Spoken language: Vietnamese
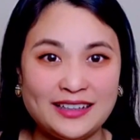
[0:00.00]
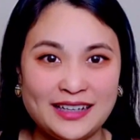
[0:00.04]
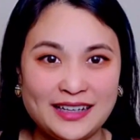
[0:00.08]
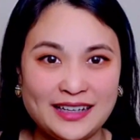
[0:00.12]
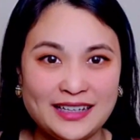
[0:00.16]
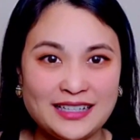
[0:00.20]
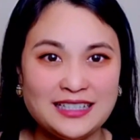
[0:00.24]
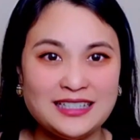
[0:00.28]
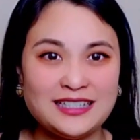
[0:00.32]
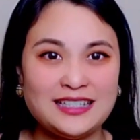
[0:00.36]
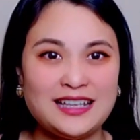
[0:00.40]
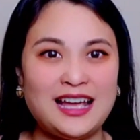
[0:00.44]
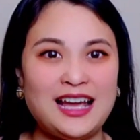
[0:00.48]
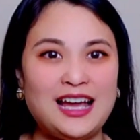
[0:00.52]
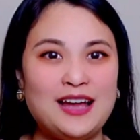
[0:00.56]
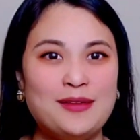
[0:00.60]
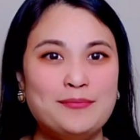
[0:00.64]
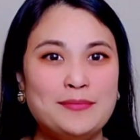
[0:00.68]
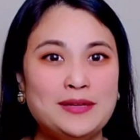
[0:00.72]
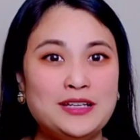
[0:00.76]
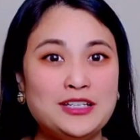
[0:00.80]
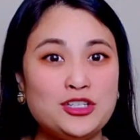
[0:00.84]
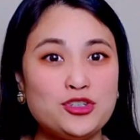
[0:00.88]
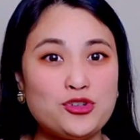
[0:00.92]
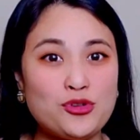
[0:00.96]
irs à,
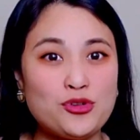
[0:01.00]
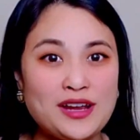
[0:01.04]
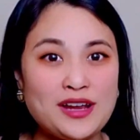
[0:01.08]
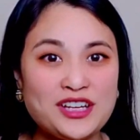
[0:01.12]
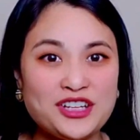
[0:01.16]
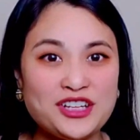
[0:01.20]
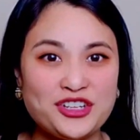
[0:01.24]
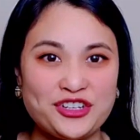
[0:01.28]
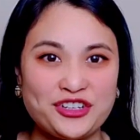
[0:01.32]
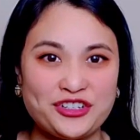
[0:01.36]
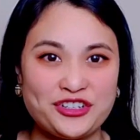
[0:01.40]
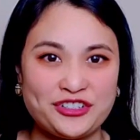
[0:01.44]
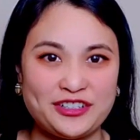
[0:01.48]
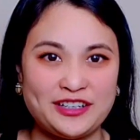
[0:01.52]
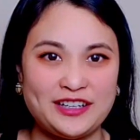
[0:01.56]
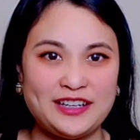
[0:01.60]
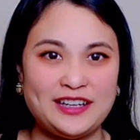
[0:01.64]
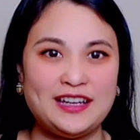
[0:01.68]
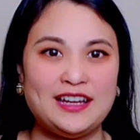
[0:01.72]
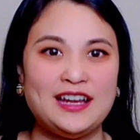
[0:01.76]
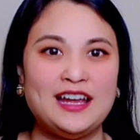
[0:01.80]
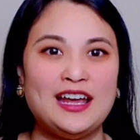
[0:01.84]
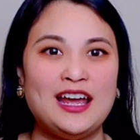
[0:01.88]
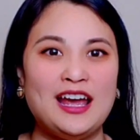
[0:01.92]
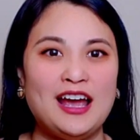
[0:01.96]
bên
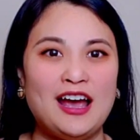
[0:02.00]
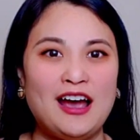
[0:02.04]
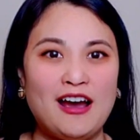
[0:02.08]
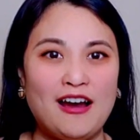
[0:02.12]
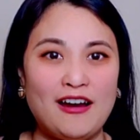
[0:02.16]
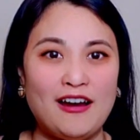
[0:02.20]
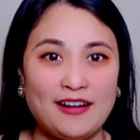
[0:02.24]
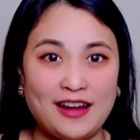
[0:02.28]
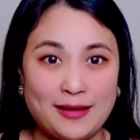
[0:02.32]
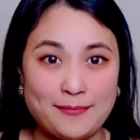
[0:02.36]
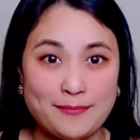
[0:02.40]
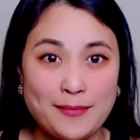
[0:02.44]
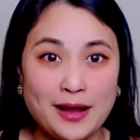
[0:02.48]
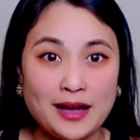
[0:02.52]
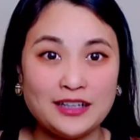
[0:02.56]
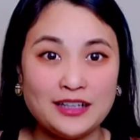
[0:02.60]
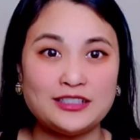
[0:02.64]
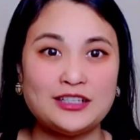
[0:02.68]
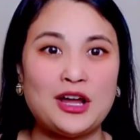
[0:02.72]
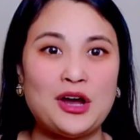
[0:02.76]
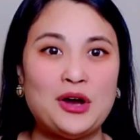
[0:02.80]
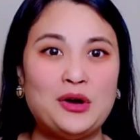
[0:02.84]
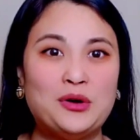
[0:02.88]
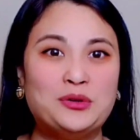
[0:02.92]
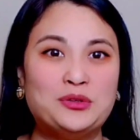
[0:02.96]
treasury họ đã
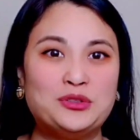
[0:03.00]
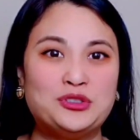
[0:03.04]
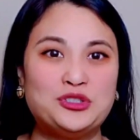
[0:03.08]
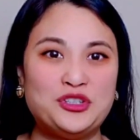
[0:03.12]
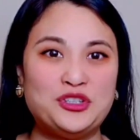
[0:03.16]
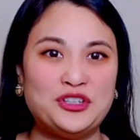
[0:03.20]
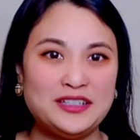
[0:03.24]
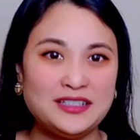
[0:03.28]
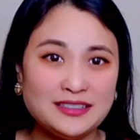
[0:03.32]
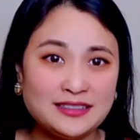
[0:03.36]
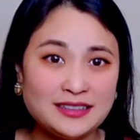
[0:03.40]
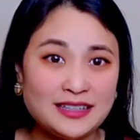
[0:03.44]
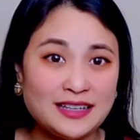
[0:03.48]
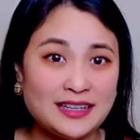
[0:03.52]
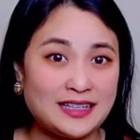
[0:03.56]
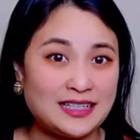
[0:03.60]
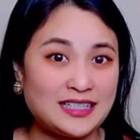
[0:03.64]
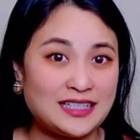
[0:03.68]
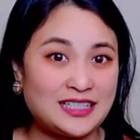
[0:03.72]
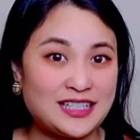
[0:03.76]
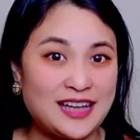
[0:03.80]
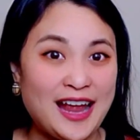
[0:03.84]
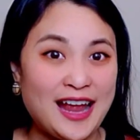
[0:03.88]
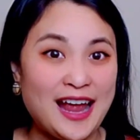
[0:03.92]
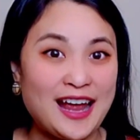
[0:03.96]
bắt đầu chuyển
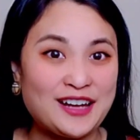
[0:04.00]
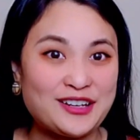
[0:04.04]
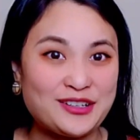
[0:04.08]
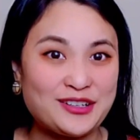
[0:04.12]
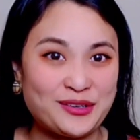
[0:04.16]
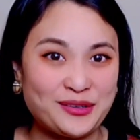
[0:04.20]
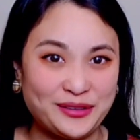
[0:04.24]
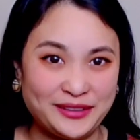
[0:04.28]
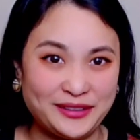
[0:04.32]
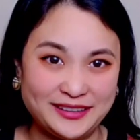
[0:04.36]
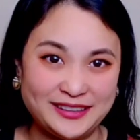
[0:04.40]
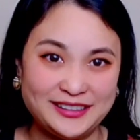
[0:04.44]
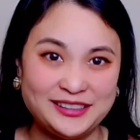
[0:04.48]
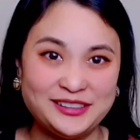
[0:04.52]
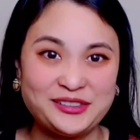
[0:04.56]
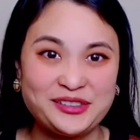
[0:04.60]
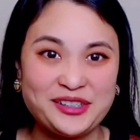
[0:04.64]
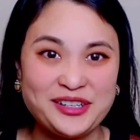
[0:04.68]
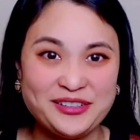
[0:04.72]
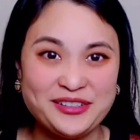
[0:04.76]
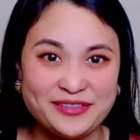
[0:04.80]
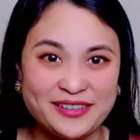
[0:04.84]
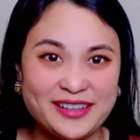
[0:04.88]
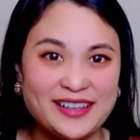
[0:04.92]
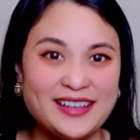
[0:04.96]
tiền ra rồi thưa
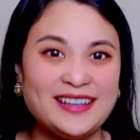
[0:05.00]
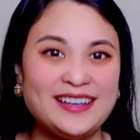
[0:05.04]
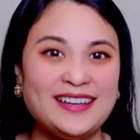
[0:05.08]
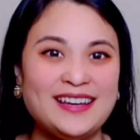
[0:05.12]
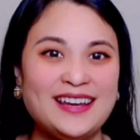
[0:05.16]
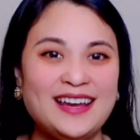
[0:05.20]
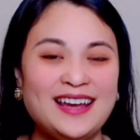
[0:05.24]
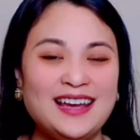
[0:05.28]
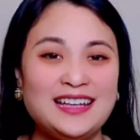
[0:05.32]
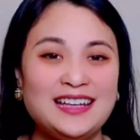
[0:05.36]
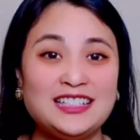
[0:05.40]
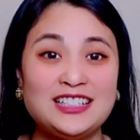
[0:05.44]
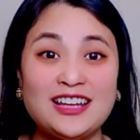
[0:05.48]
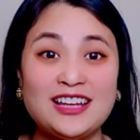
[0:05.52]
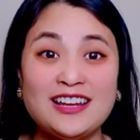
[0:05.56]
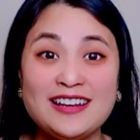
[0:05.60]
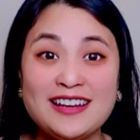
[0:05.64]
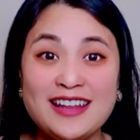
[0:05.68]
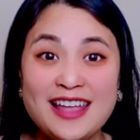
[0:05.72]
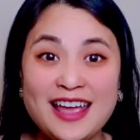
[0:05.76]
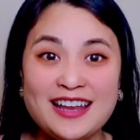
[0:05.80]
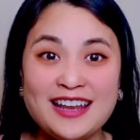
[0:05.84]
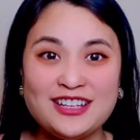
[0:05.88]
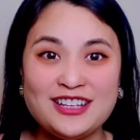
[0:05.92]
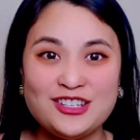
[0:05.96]
quý vị cho
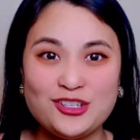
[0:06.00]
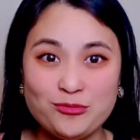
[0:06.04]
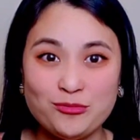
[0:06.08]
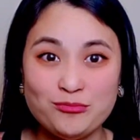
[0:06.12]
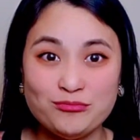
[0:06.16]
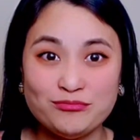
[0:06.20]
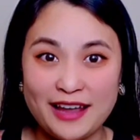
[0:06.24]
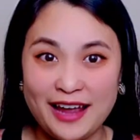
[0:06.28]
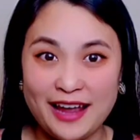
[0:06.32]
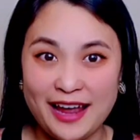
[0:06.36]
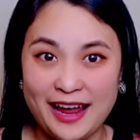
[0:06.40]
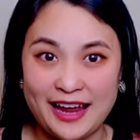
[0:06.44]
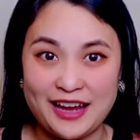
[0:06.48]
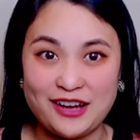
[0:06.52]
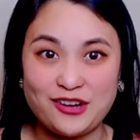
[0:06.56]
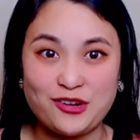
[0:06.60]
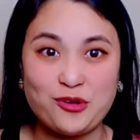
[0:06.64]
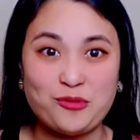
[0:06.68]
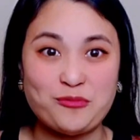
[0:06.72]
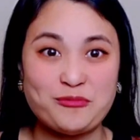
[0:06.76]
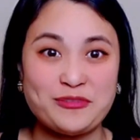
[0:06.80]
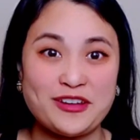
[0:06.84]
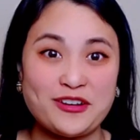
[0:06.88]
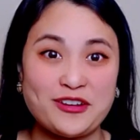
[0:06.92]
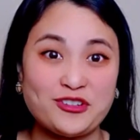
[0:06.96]
nên chúng ta hãy
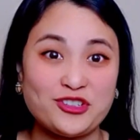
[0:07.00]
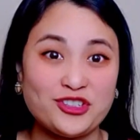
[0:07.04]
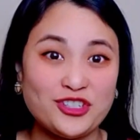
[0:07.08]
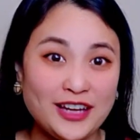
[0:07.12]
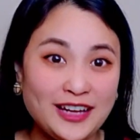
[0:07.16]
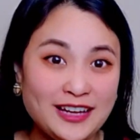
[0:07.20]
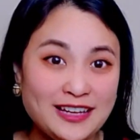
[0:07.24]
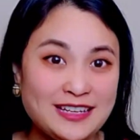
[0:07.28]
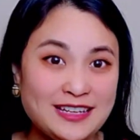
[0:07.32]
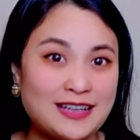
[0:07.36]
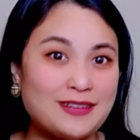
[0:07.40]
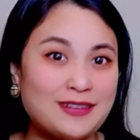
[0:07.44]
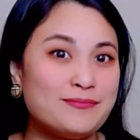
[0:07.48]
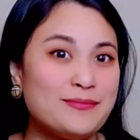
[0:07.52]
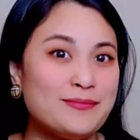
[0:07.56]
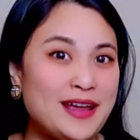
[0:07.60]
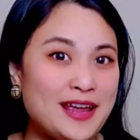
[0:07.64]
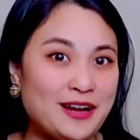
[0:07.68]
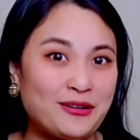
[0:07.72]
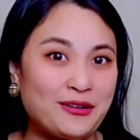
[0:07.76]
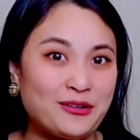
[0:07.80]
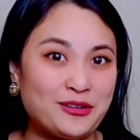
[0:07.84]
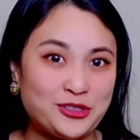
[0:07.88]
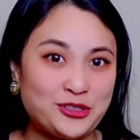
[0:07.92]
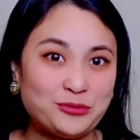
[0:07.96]
cùng nhau check nhà
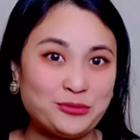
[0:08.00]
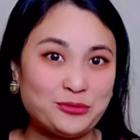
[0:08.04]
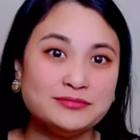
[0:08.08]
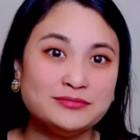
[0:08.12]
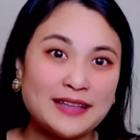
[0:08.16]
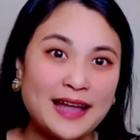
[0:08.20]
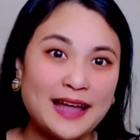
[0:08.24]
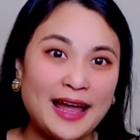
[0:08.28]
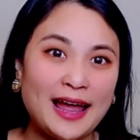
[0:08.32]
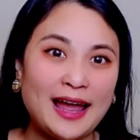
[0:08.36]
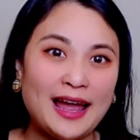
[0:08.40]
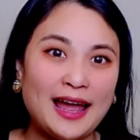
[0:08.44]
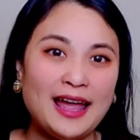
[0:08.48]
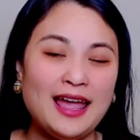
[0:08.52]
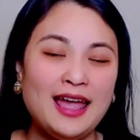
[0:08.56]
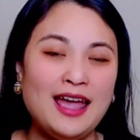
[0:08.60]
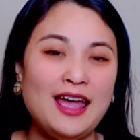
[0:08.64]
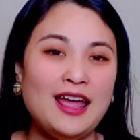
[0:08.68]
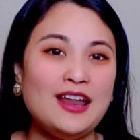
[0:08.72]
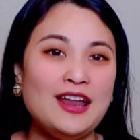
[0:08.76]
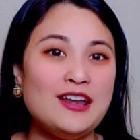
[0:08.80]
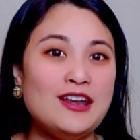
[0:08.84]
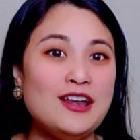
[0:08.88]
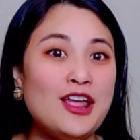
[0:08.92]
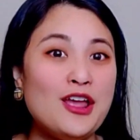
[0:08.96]
bang của chúng ta
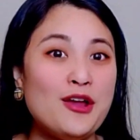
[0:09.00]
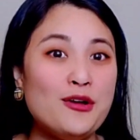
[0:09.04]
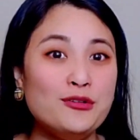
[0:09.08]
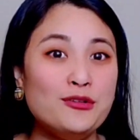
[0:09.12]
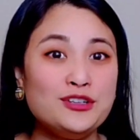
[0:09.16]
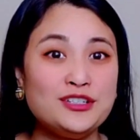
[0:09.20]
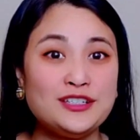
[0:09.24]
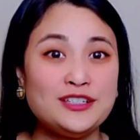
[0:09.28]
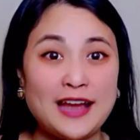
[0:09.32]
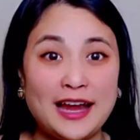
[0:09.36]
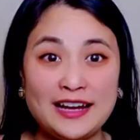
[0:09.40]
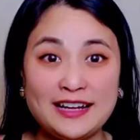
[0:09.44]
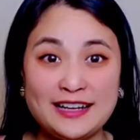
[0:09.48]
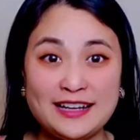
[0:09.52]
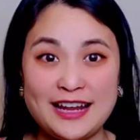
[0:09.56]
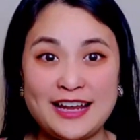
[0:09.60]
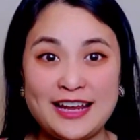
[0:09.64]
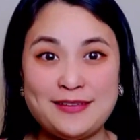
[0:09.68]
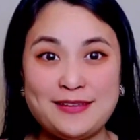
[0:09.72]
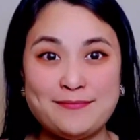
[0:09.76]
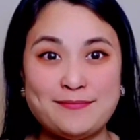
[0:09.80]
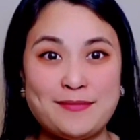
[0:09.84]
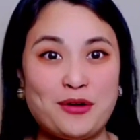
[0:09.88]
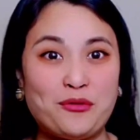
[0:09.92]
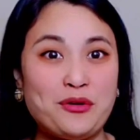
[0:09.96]
nếu sáng
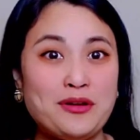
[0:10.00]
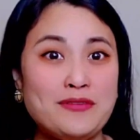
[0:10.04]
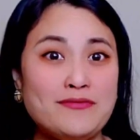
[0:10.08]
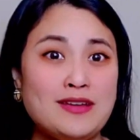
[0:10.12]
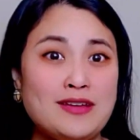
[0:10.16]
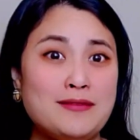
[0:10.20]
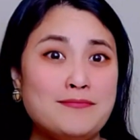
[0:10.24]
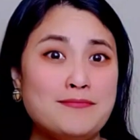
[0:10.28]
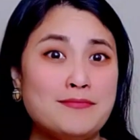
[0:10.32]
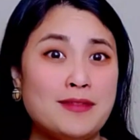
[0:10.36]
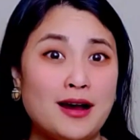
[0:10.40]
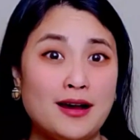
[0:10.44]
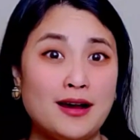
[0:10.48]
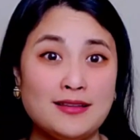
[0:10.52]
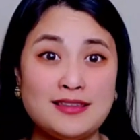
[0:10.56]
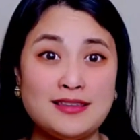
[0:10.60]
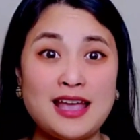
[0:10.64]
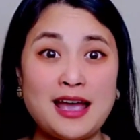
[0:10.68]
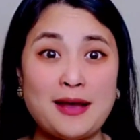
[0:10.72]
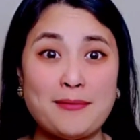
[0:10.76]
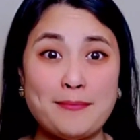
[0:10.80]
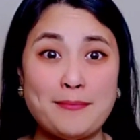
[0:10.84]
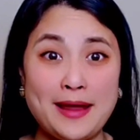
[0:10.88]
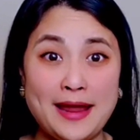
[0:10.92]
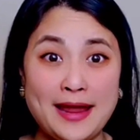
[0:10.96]
nay mà quý vị mở
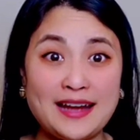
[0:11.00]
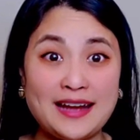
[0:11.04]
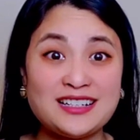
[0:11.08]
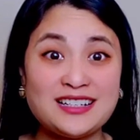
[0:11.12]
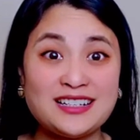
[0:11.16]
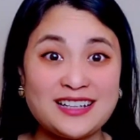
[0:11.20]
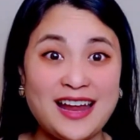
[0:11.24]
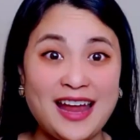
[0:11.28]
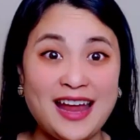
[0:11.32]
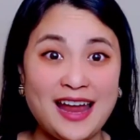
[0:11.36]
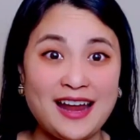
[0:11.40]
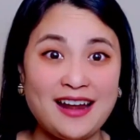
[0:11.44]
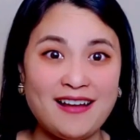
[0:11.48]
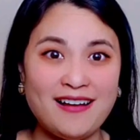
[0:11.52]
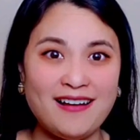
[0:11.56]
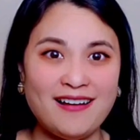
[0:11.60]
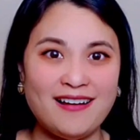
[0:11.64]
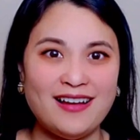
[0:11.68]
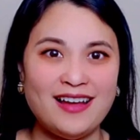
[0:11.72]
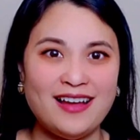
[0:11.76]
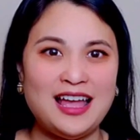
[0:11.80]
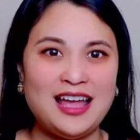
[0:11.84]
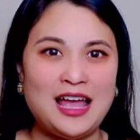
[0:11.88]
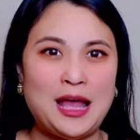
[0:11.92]
nhà bang ra đó